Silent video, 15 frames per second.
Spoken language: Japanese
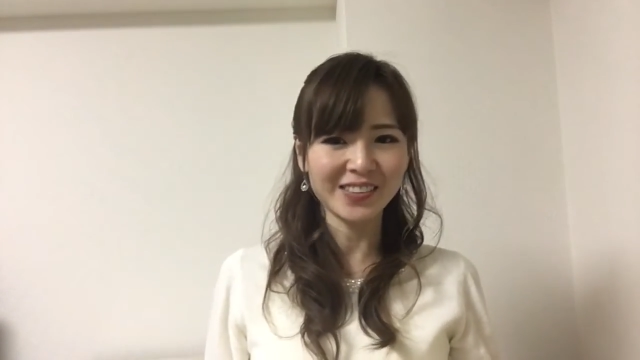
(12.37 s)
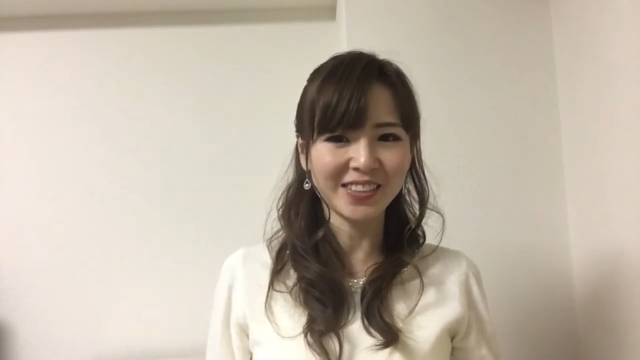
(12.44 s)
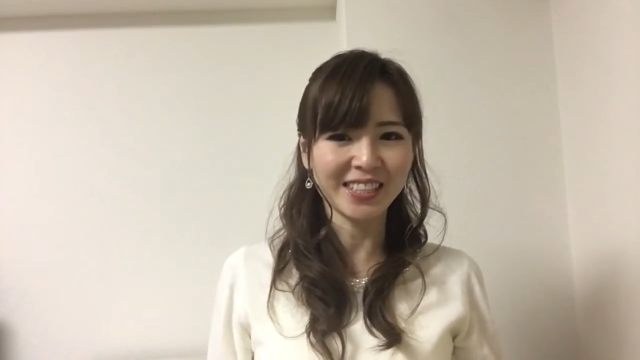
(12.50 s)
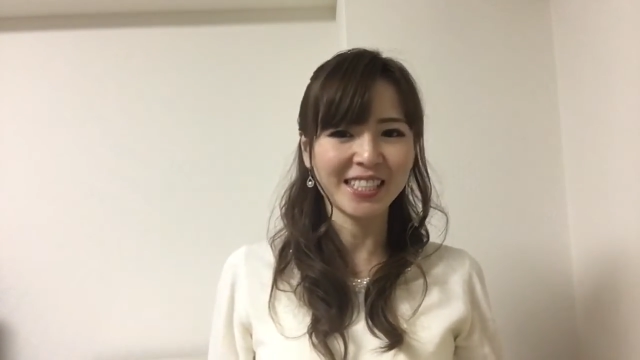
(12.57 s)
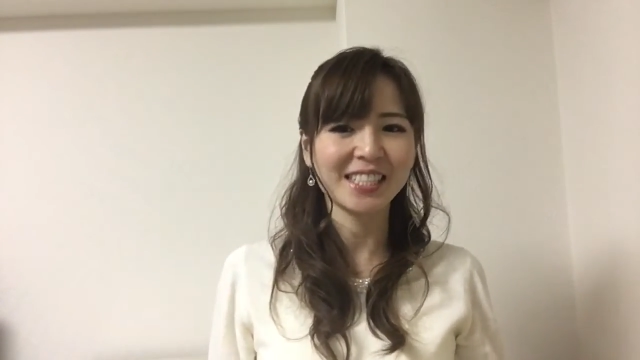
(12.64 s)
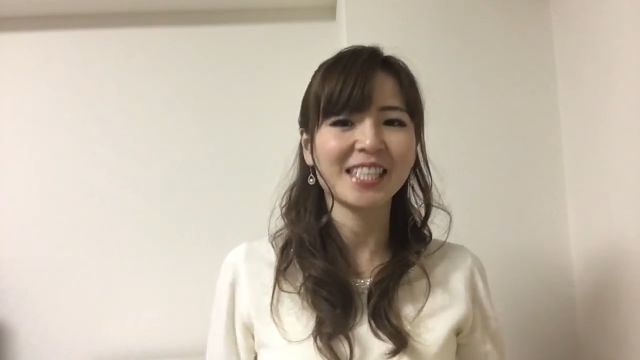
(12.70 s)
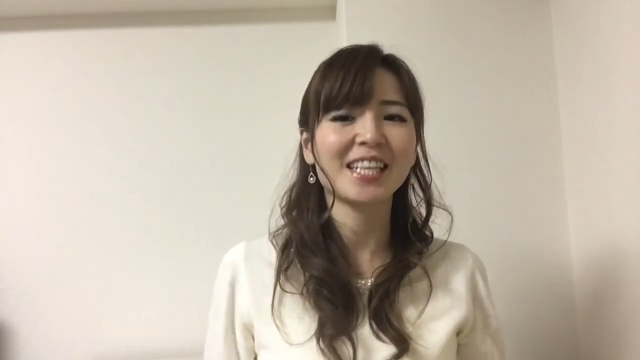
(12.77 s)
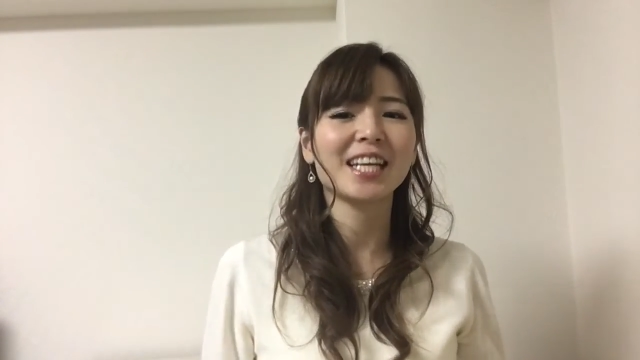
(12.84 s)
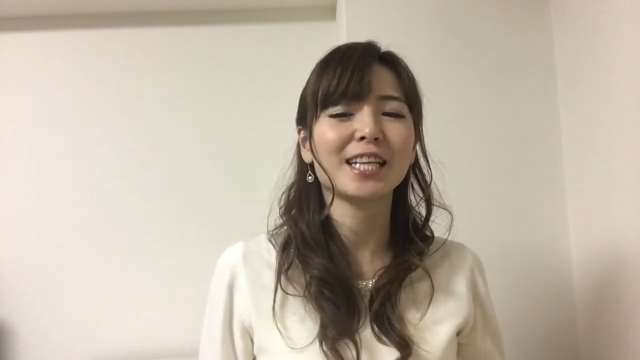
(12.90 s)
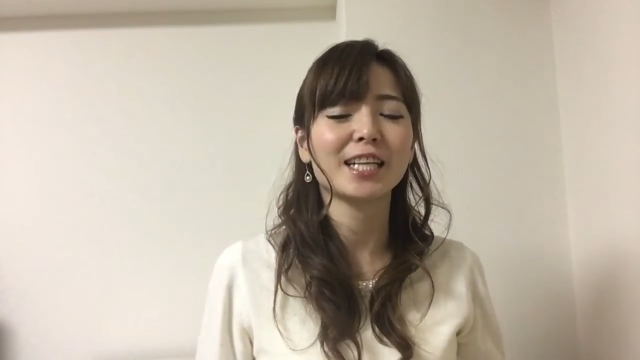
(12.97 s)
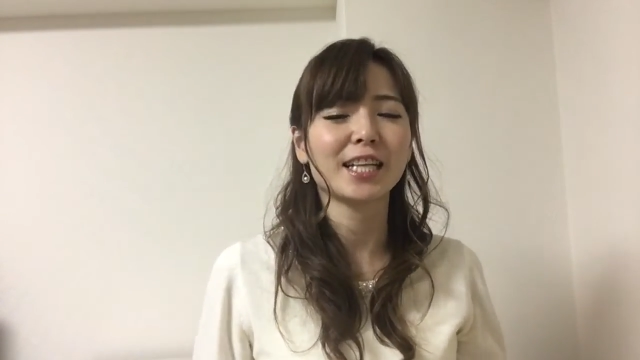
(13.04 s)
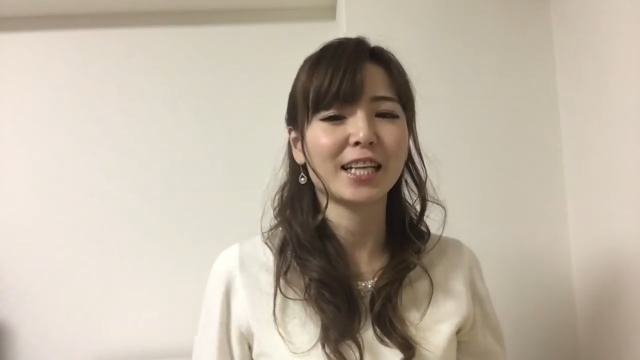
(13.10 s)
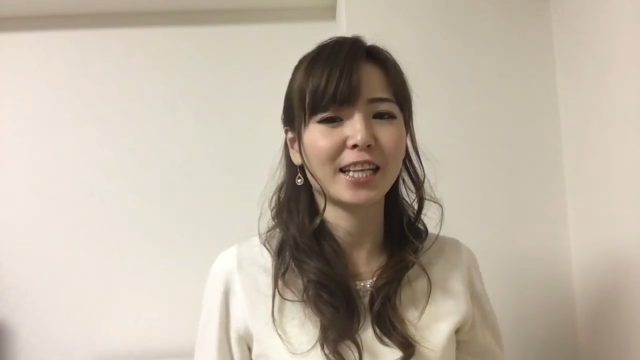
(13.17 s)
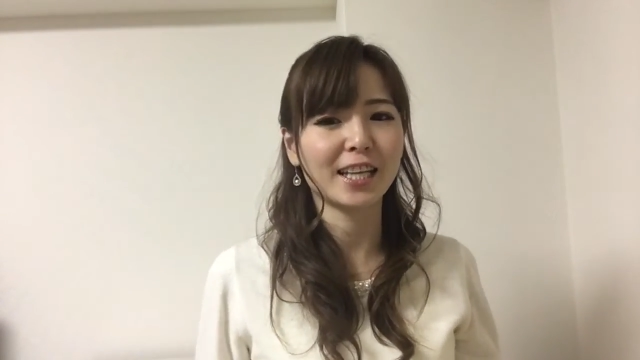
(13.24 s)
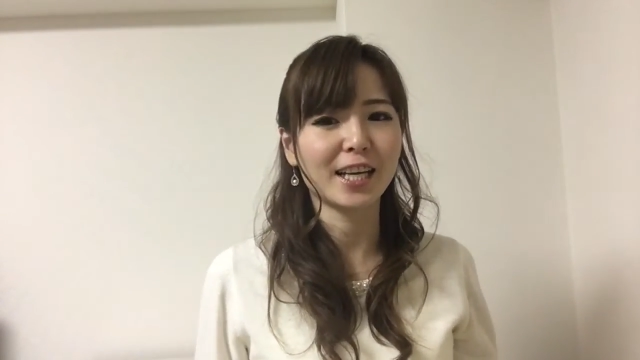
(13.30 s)
をさせてい
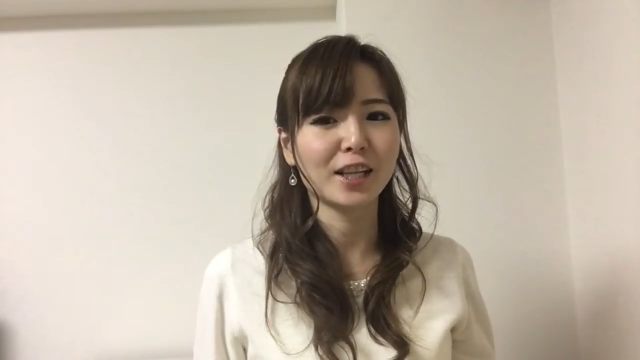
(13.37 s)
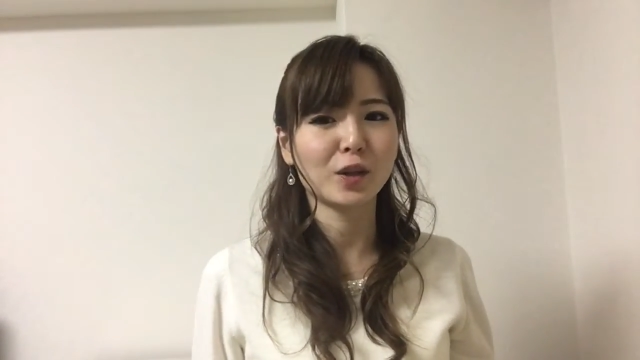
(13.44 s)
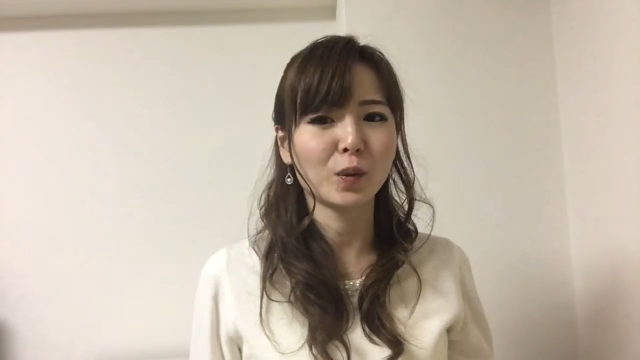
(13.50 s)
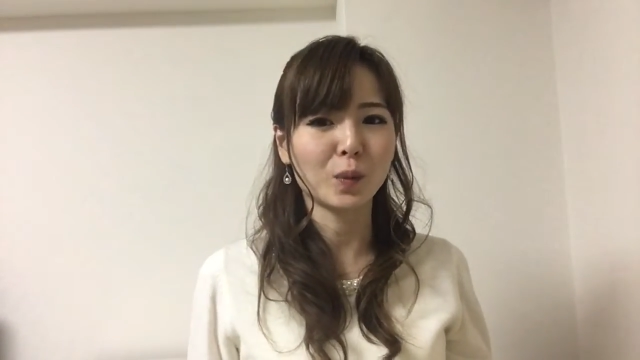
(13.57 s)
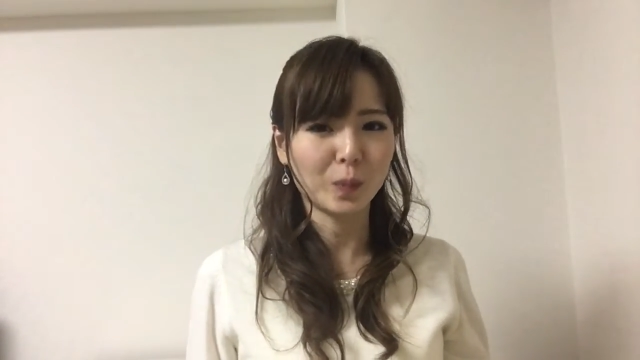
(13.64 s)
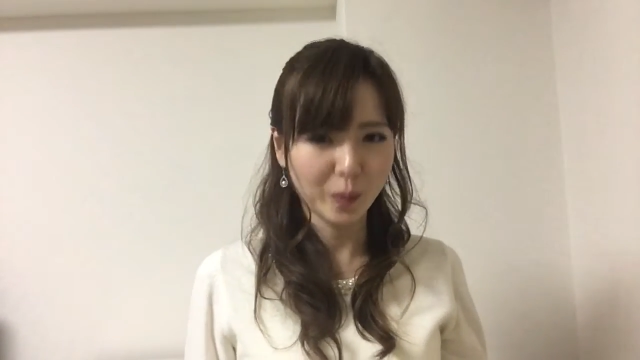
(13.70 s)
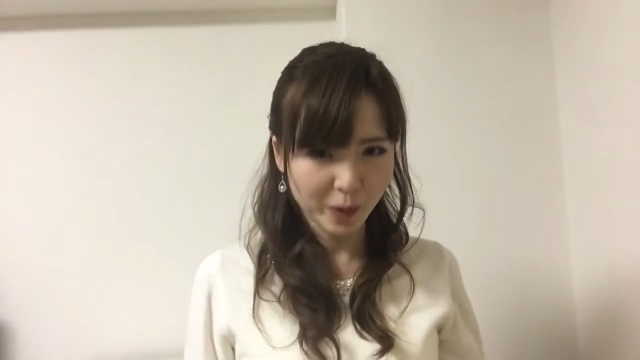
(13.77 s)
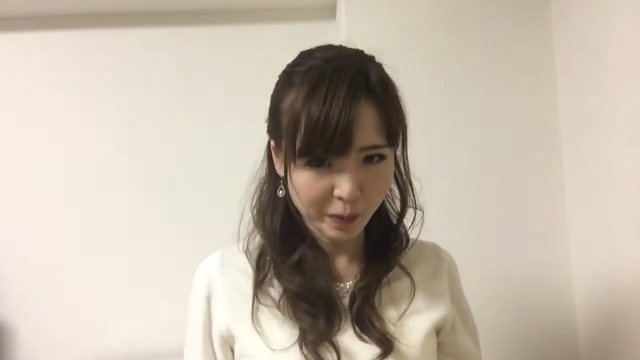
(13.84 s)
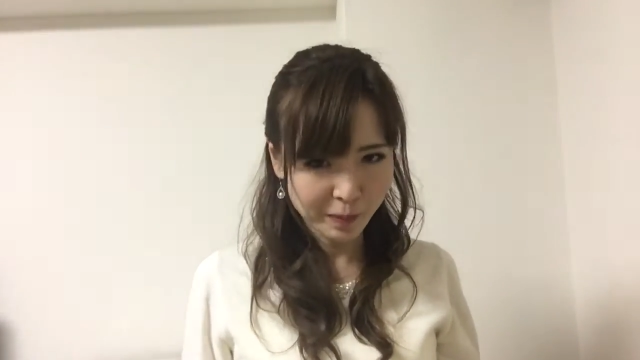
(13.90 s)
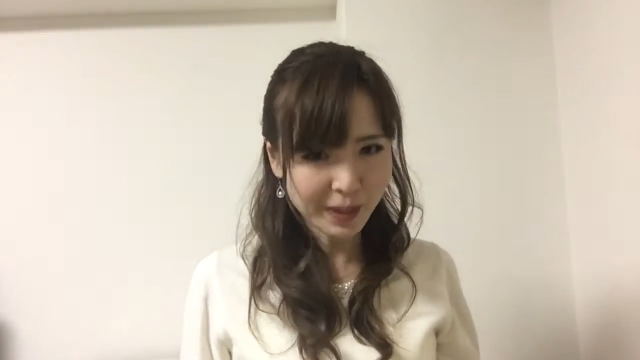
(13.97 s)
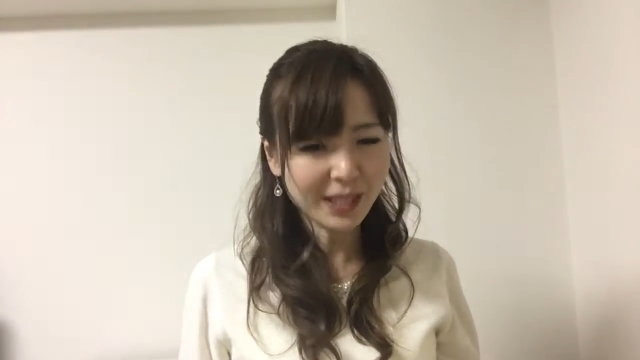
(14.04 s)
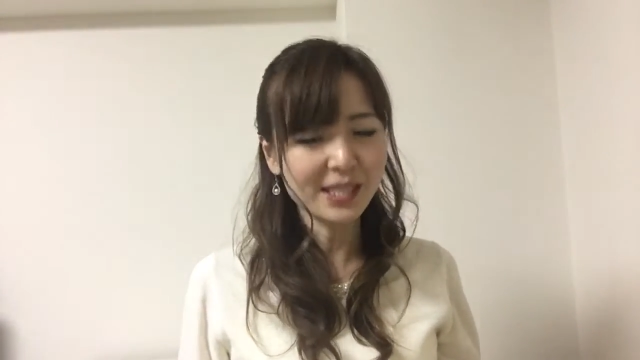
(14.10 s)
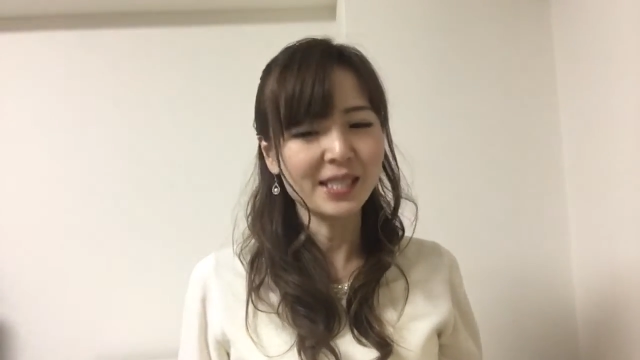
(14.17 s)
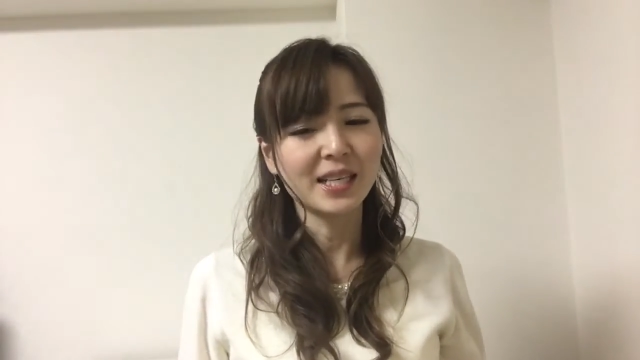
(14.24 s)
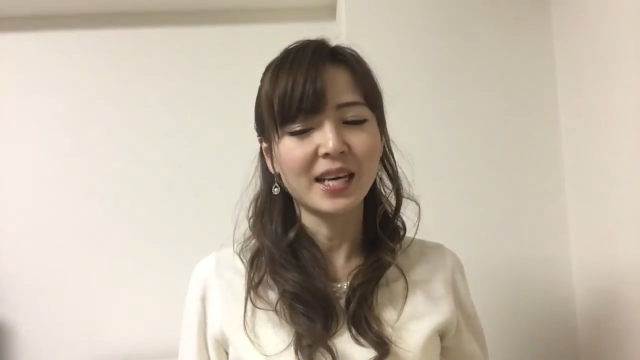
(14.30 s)
ただきたいと思い
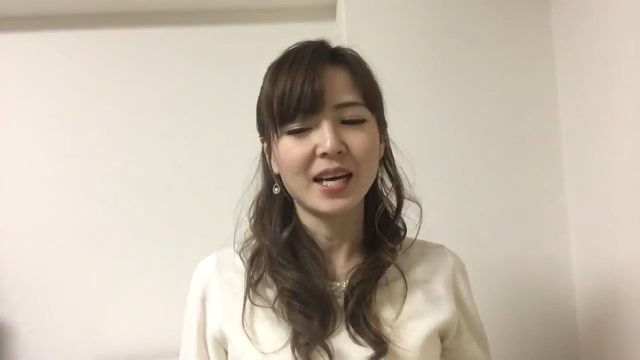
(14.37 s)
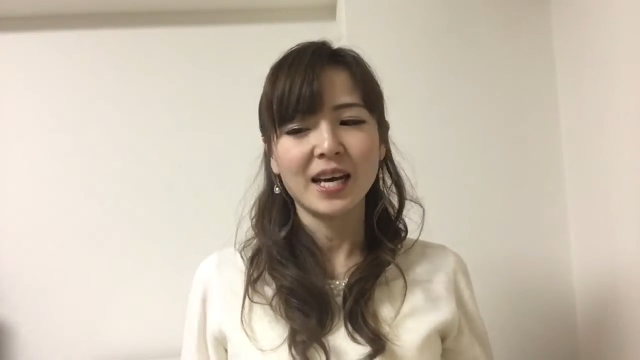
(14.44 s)
ます。